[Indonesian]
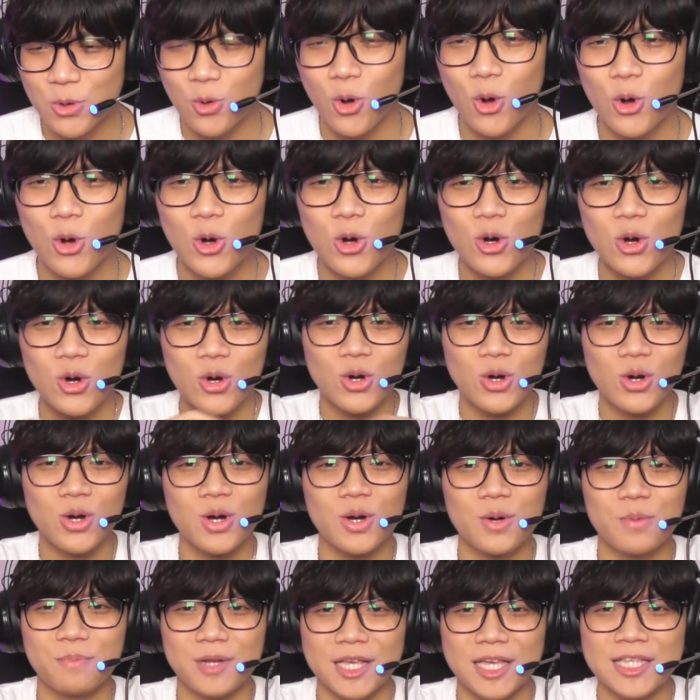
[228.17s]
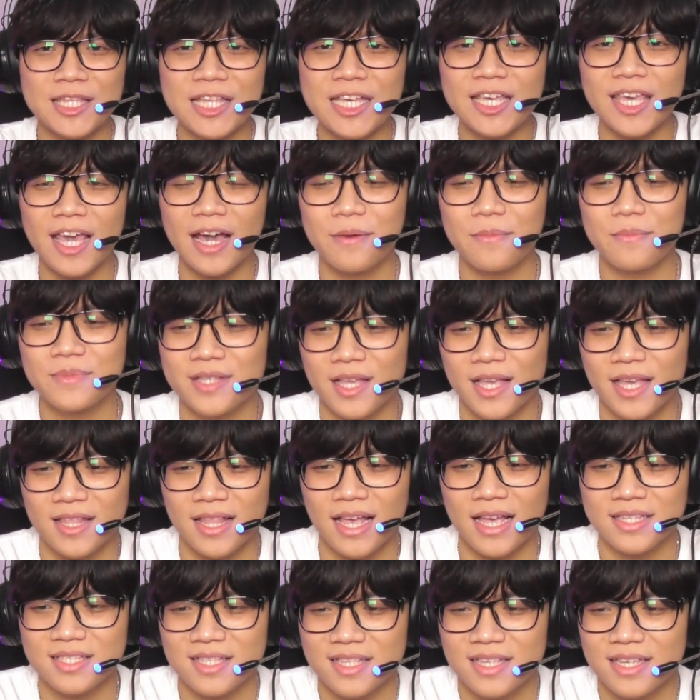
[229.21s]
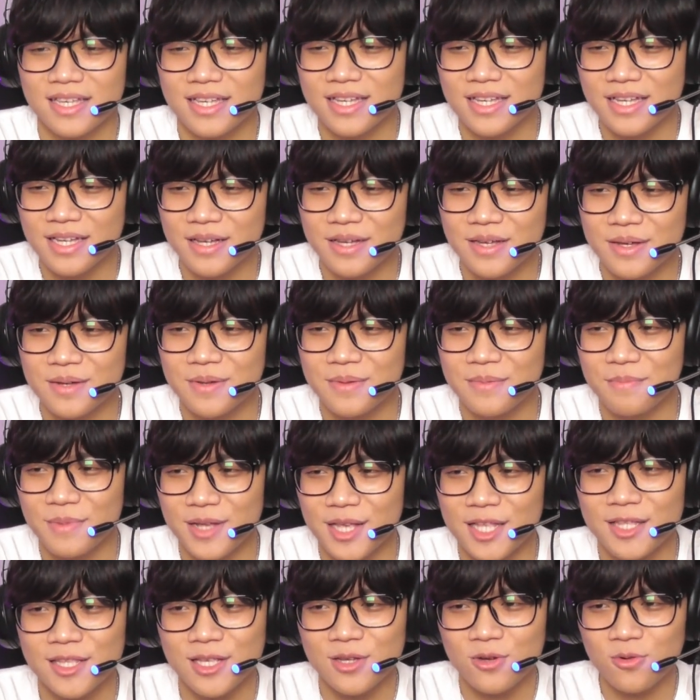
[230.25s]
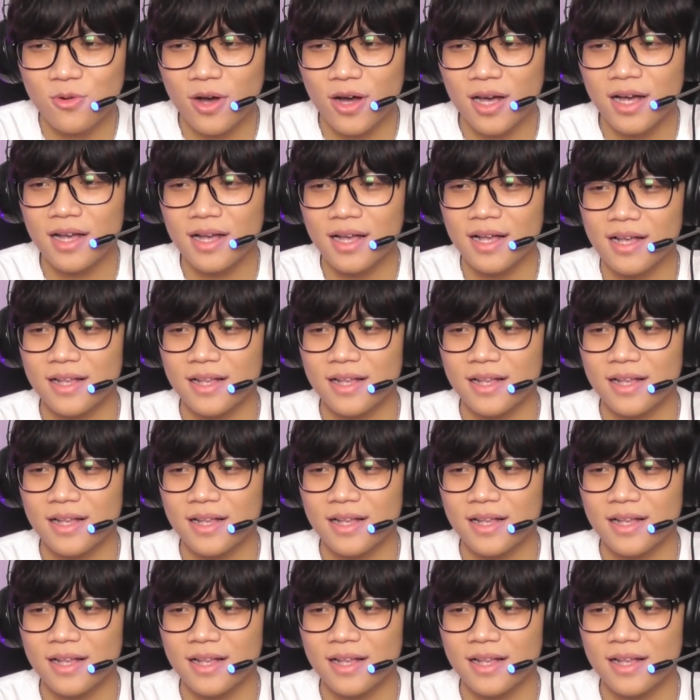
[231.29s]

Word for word: Gue kok merinding ya, beneran asli. Merinding gua.